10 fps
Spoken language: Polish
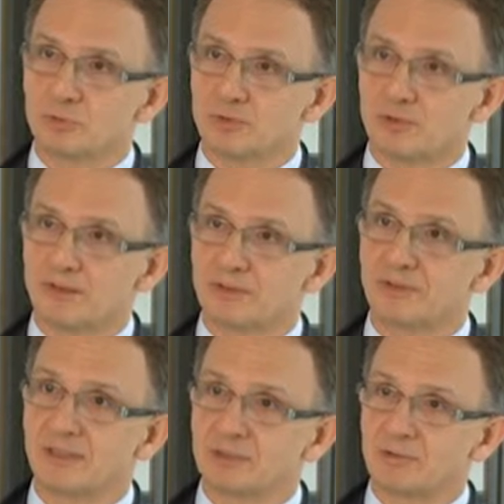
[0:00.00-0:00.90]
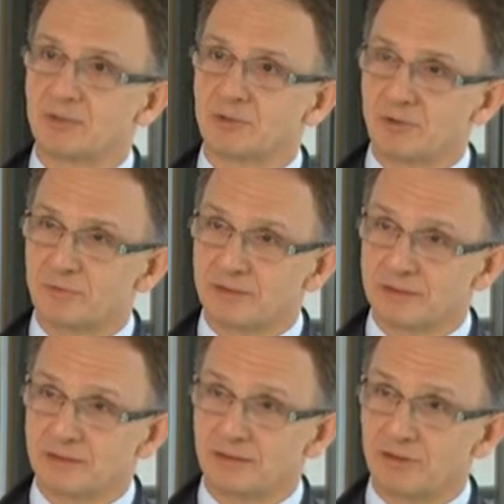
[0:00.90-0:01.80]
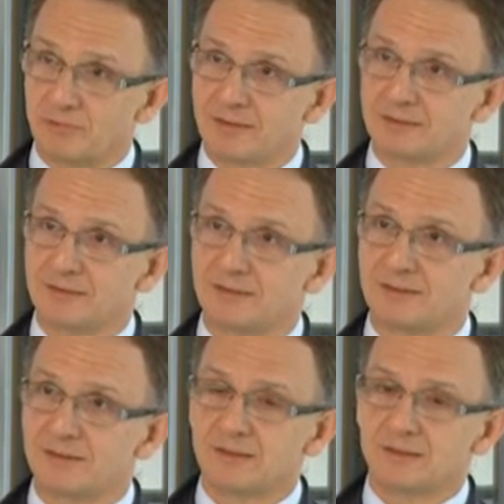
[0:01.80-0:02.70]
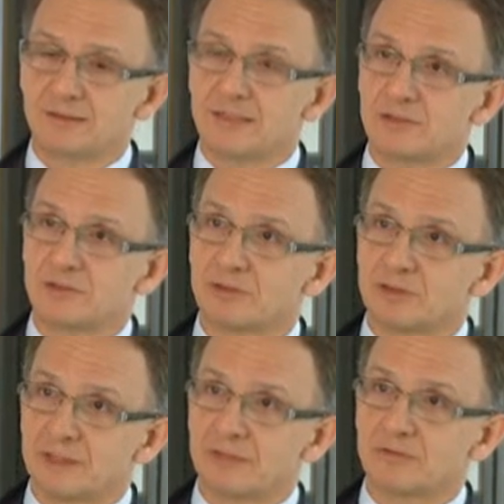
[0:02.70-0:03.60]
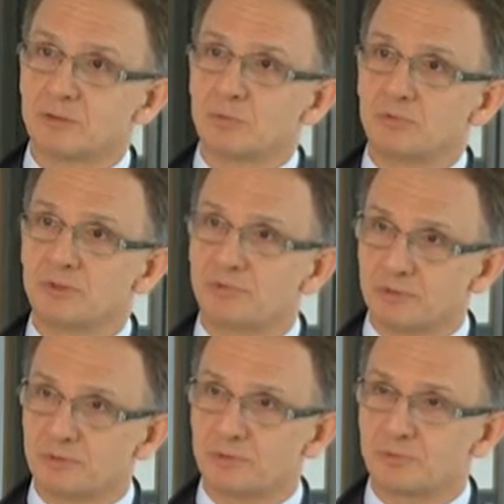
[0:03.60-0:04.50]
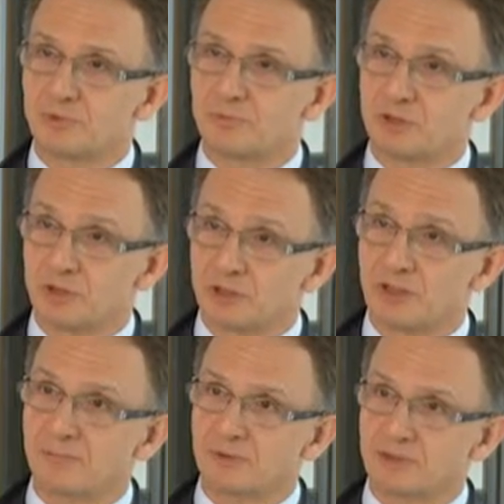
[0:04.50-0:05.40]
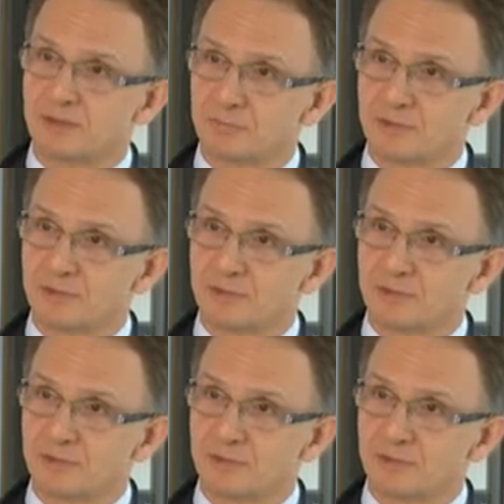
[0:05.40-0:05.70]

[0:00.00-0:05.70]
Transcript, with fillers: dużą rolę w finansowaniu innowacji, i jest to jednym z głównych warunków unowocześnienia polskiej